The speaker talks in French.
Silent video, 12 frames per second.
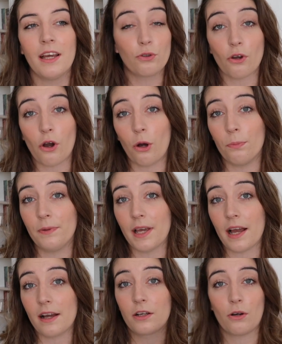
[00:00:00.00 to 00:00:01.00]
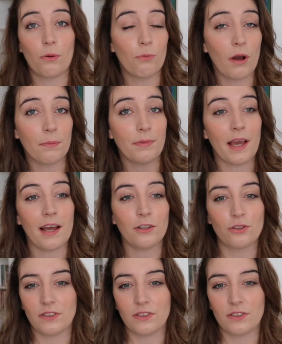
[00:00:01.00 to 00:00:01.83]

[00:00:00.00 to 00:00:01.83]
autant en bien qu'en moins bien.